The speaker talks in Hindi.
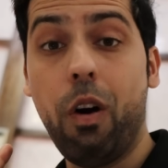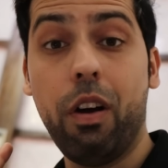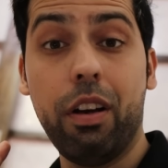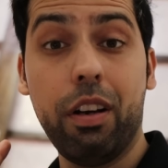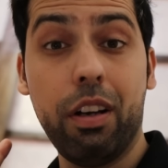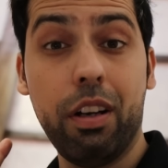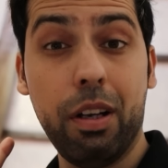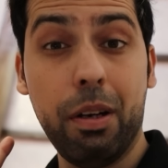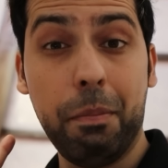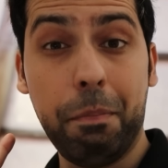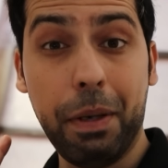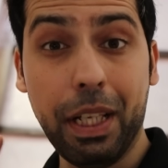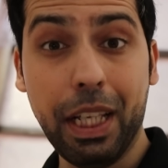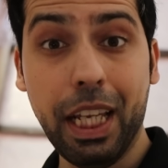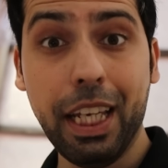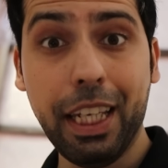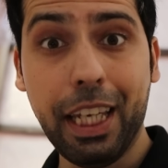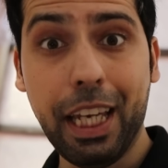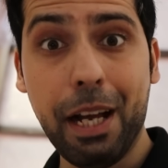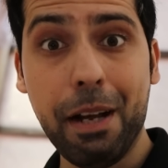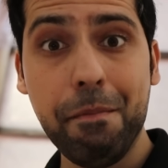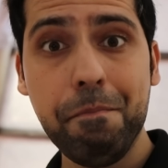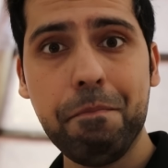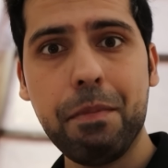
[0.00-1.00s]
और पता है
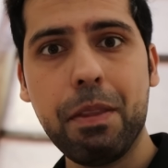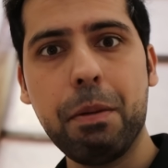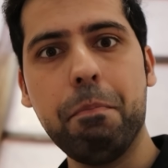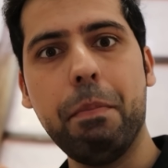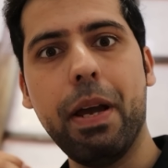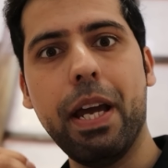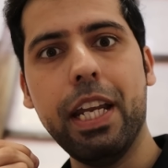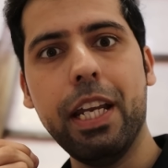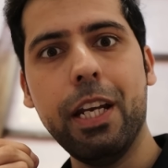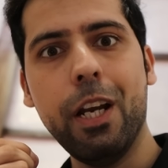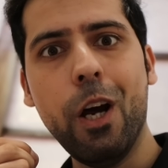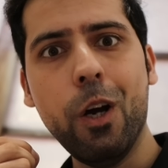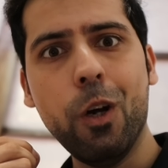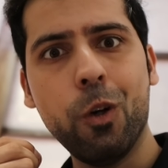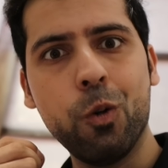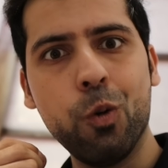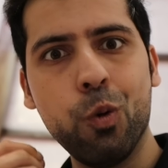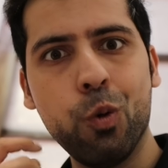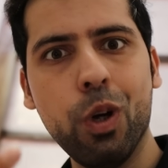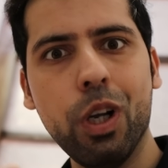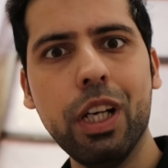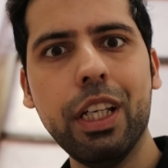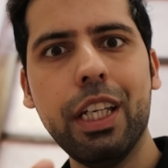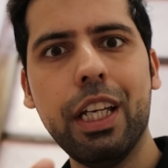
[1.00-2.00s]
क्या मैंने ना
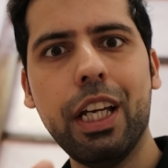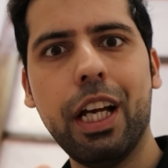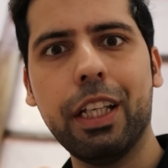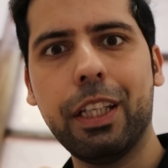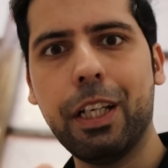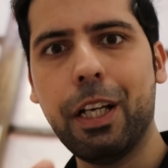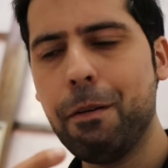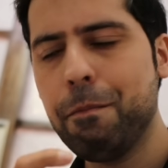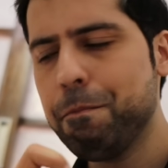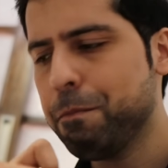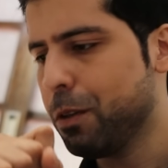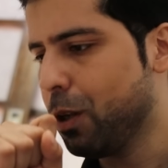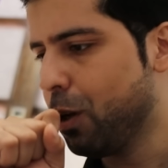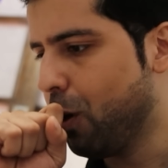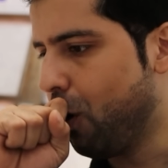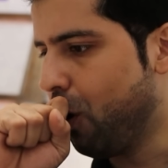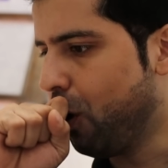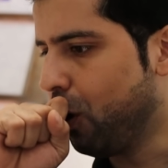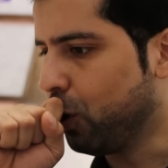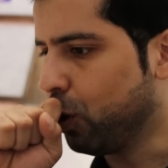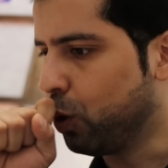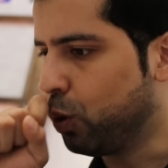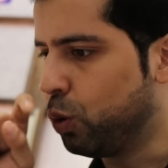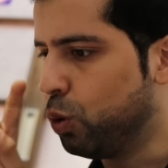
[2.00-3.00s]
गूगल किया था
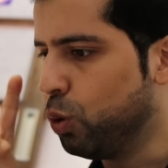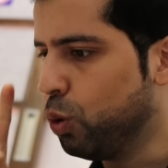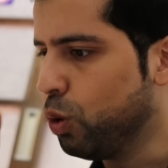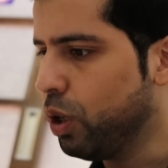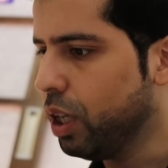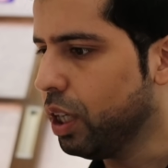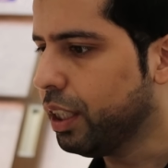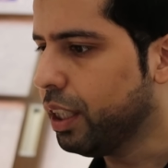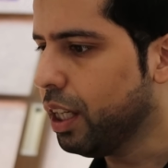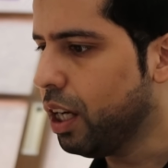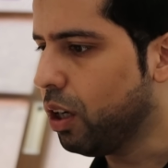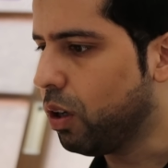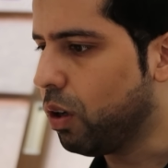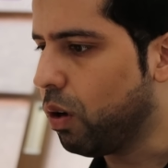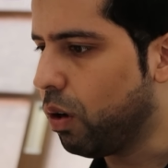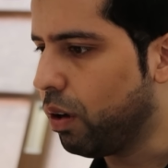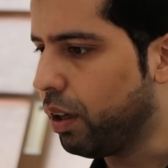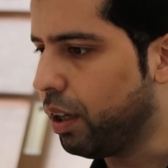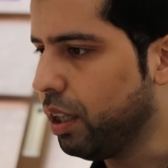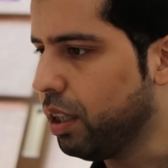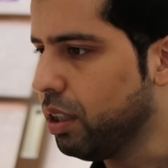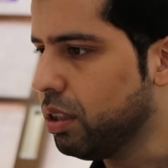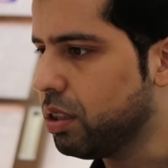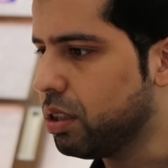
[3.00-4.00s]
और गूगल के
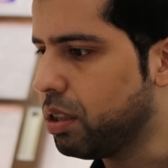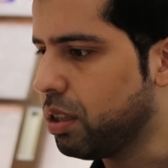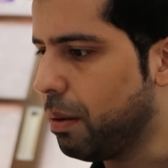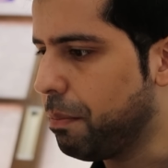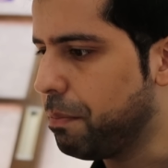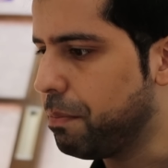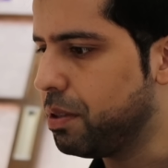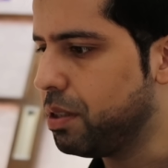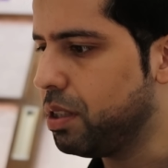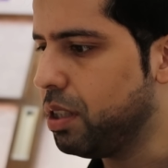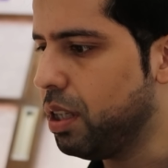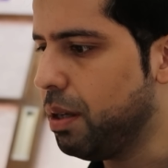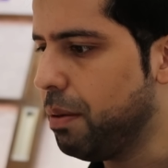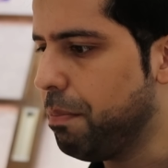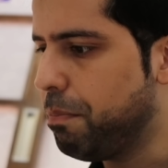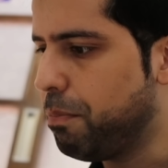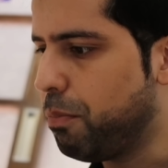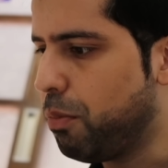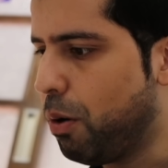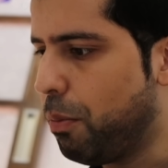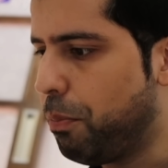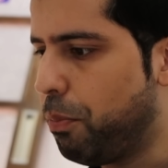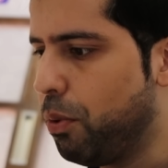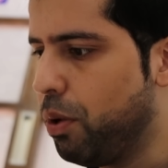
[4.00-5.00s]
अकॉर्डिंग सबसे
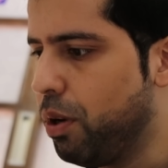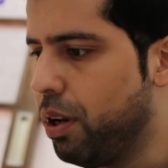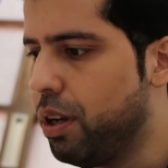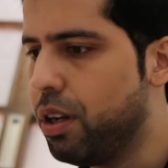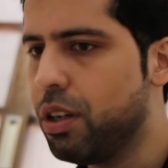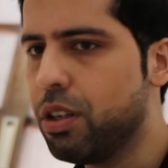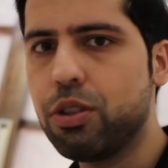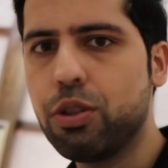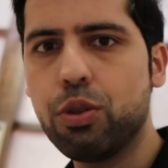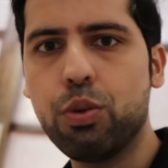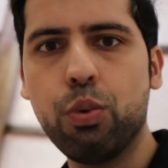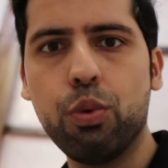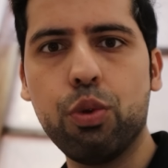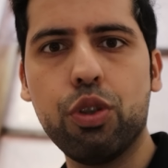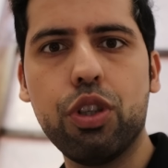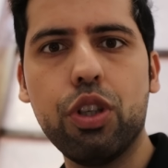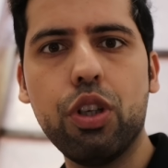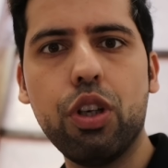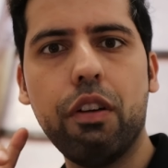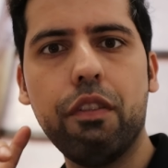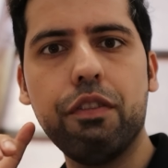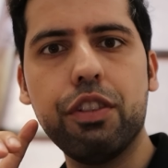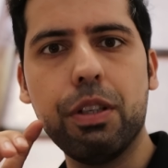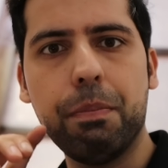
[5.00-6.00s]
पॉपुलर
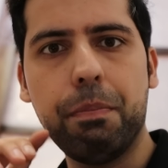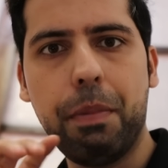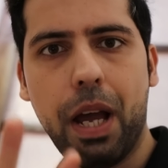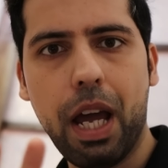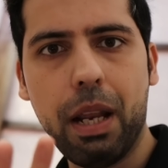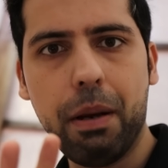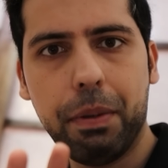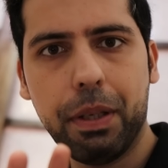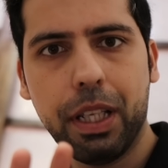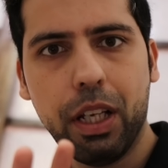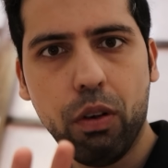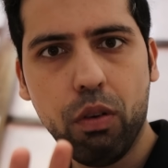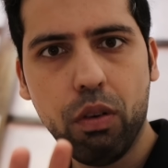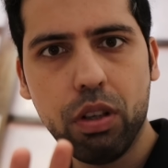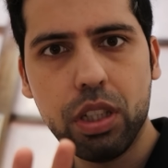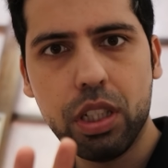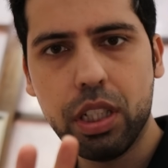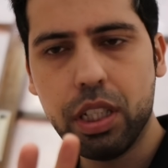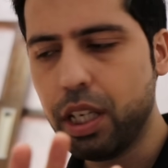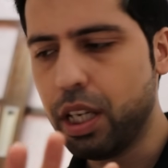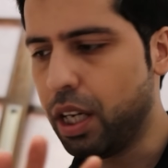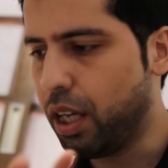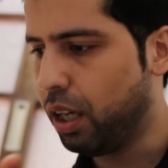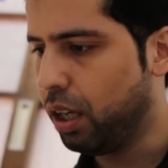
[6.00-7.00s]
सुशी ऑफ जापान पता है कौन
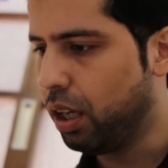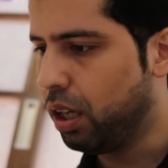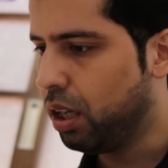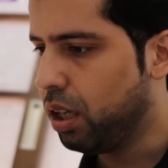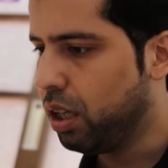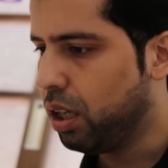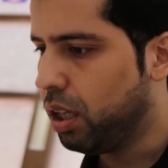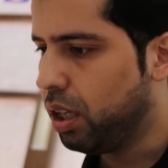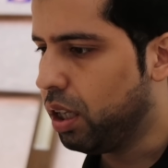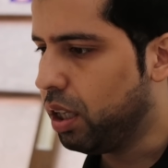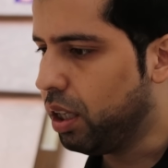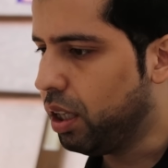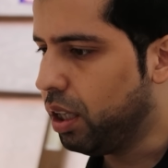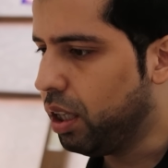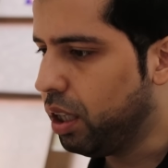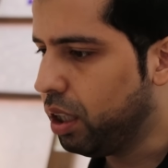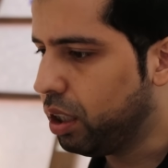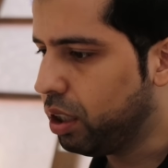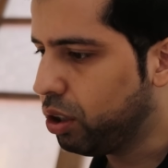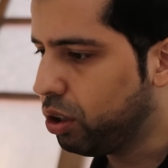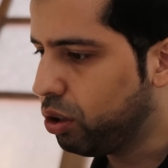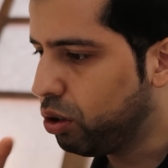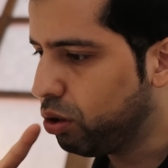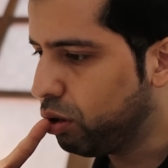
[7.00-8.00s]
सी है
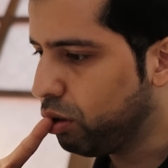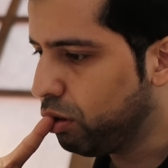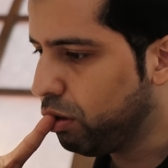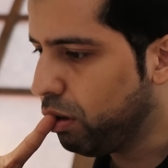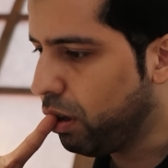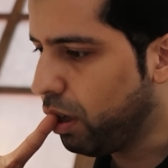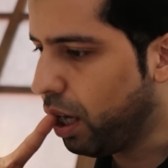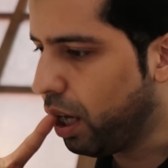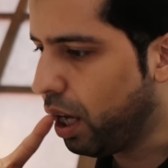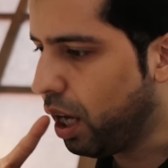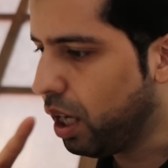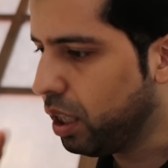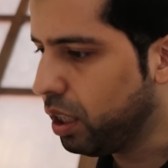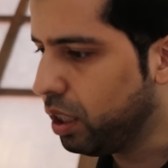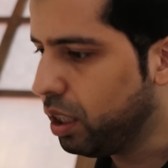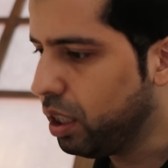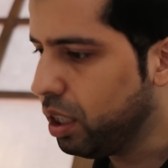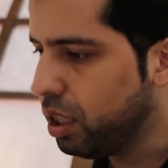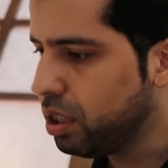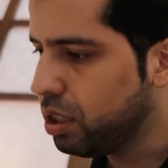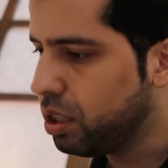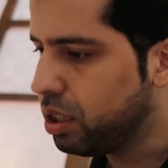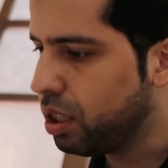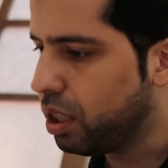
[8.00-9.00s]
एक तो है
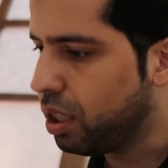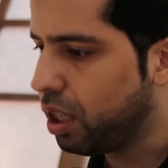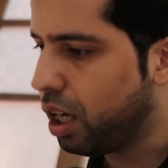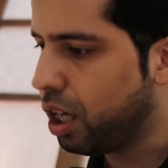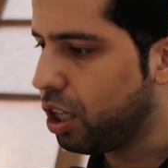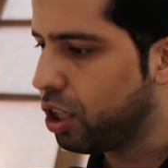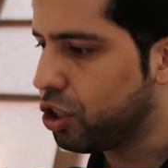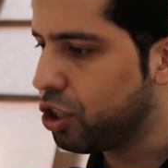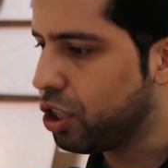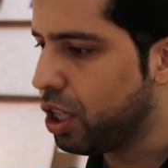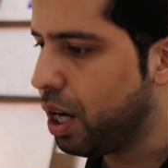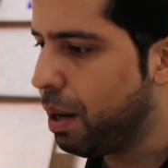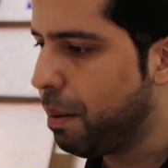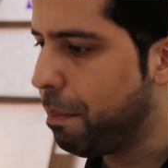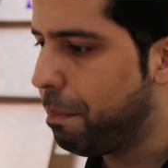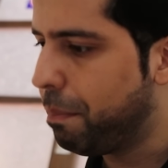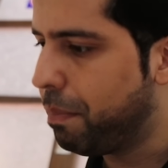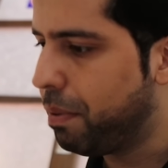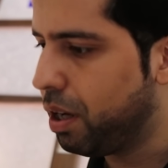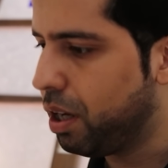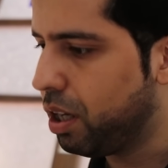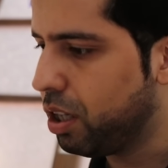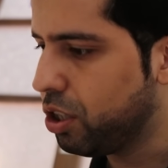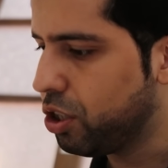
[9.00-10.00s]
ये सिराचा
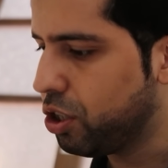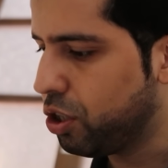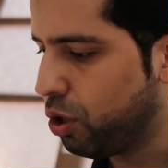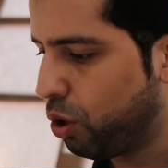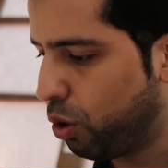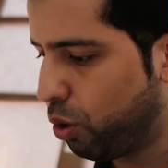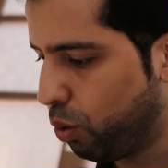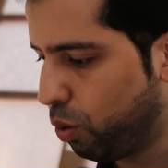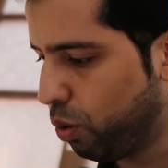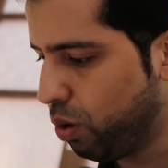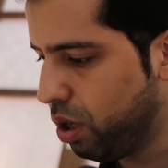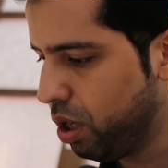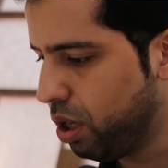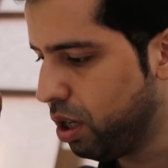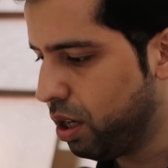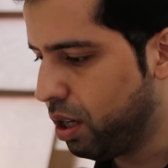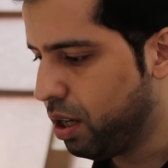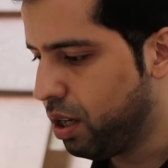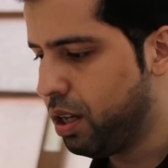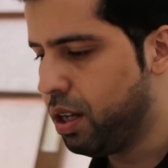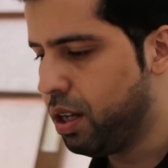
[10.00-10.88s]
ब्लश रोल